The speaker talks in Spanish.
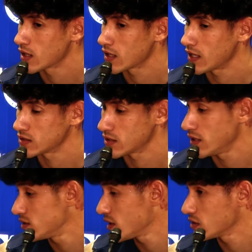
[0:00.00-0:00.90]

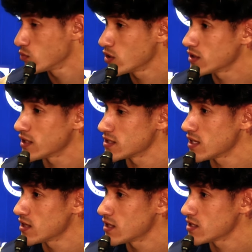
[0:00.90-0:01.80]
características muy
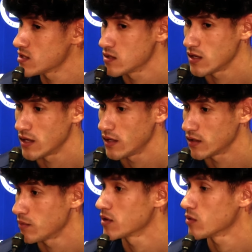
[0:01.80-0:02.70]
interesantes, eh,
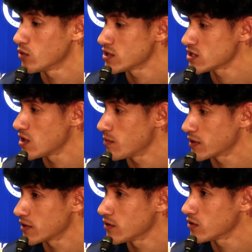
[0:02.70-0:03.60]
también como dices, en el
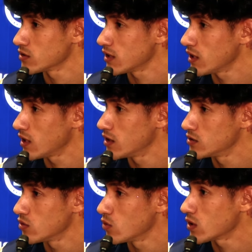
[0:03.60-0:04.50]
partido contra
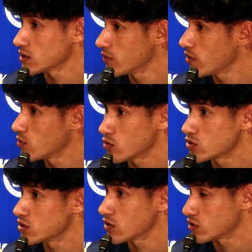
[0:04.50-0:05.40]
Toluca se le vieron
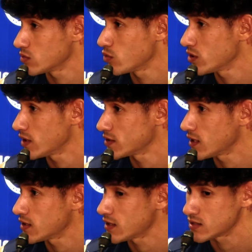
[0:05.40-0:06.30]
cosas muy
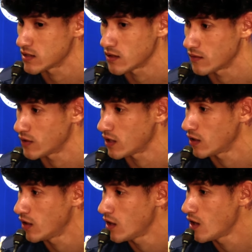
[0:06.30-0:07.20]
interesantes, al final
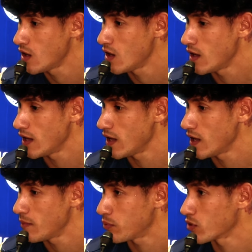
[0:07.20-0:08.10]

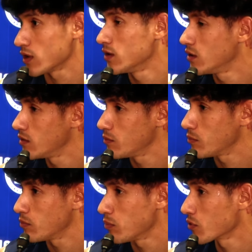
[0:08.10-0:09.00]
eh, por,
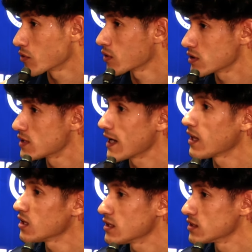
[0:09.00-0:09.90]
por
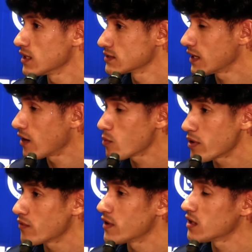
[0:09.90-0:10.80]
llegadas les, ganaron,
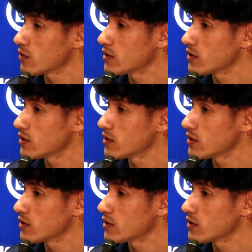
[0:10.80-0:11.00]
pero al final de